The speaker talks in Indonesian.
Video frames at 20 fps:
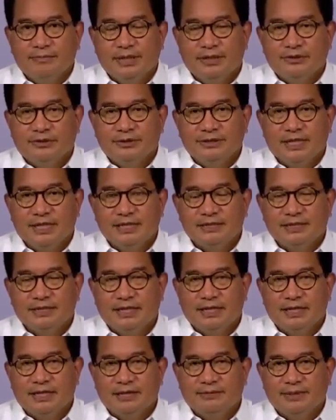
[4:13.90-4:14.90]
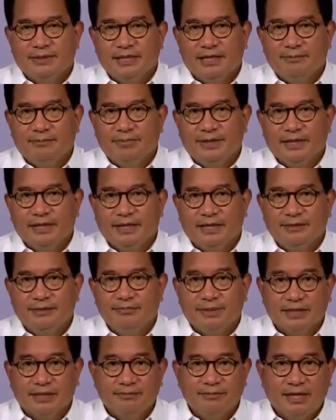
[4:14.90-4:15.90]
Berikutnya saya akan
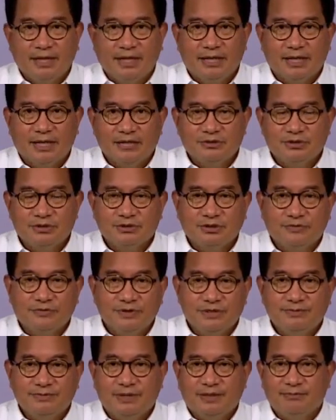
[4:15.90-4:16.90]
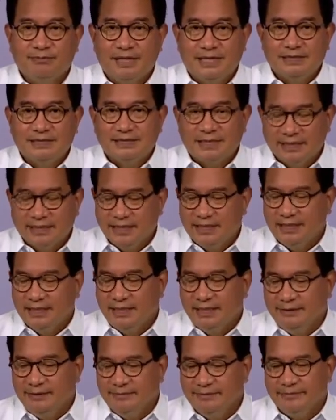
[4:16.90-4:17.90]
menyampaikan perkembangan kasus COVID-19
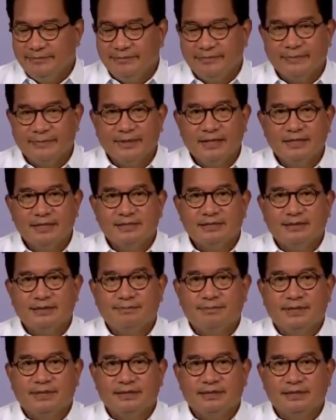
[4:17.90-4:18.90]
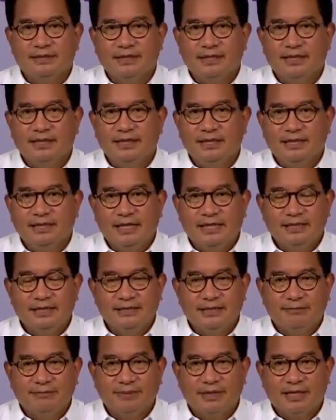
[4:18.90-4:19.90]
terkini seperti yang
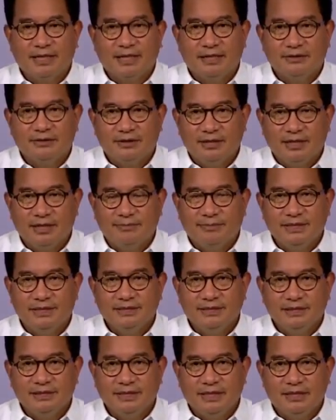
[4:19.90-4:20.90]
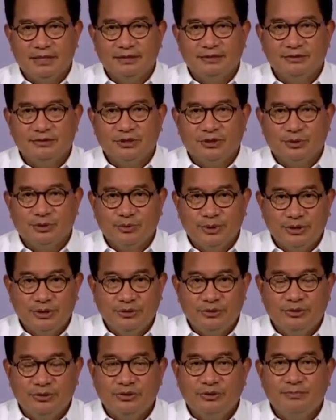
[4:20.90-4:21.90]
disampaikan oleh Presiden Joko
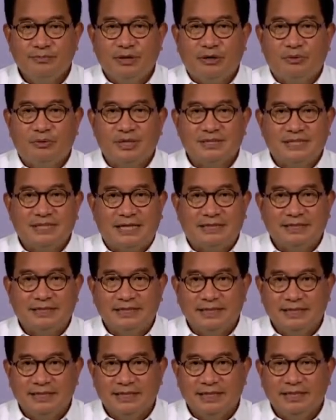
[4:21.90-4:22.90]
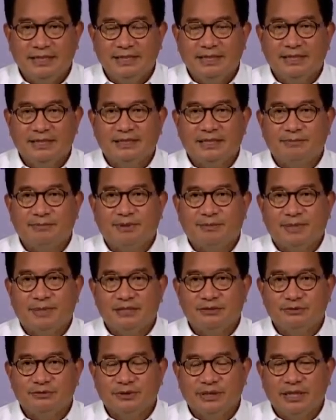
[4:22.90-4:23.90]
Widodo bahwa saat ini kita
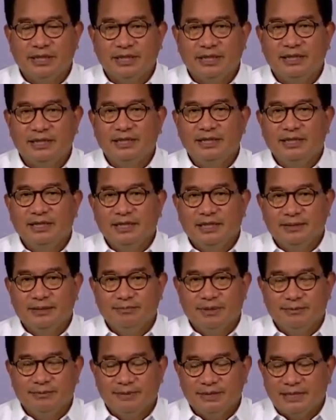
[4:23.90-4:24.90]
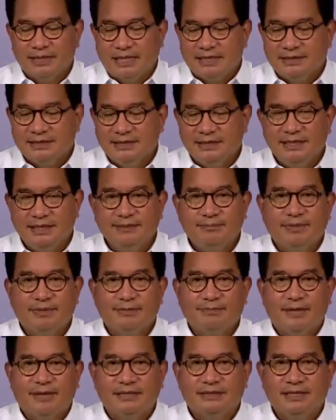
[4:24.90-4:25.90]
memasuki implementasi
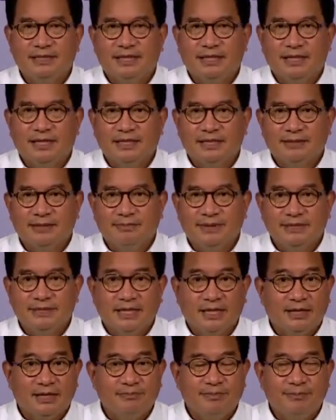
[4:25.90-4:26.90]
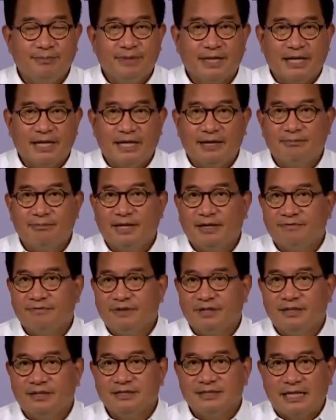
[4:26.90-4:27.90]
perpanjangan kebijakan PPKM
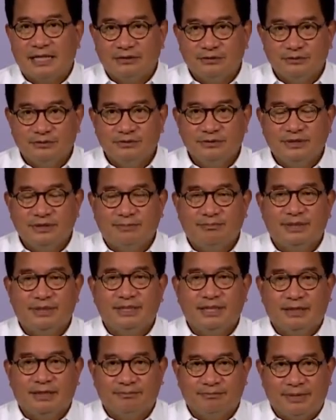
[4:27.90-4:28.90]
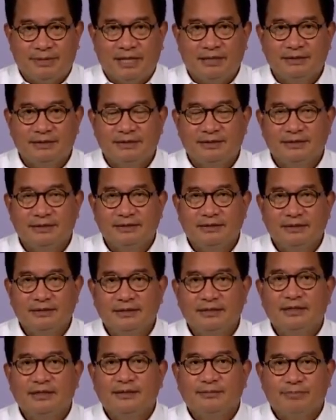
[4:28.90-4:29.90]
level 1 sampai dengan
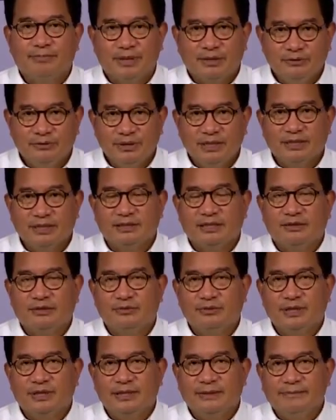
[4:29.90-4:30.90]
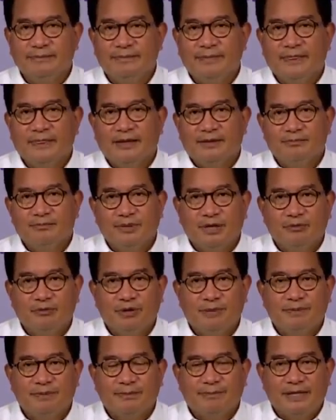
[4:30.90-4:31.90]
4. Perlu diketahui
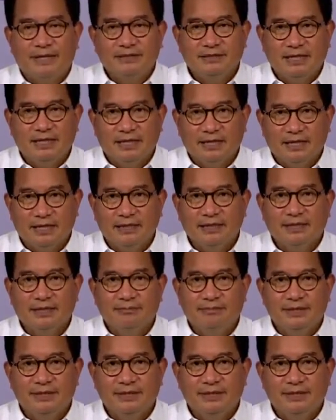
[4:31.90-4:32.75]
bahwa perpanjangan